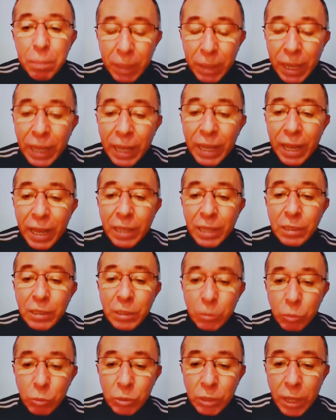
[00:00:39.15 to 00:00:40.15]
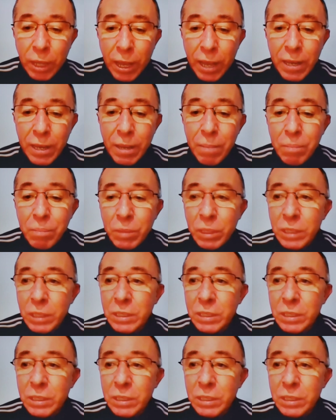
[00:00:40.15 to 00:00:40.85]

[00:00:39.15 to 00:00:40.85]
pela carga tributária,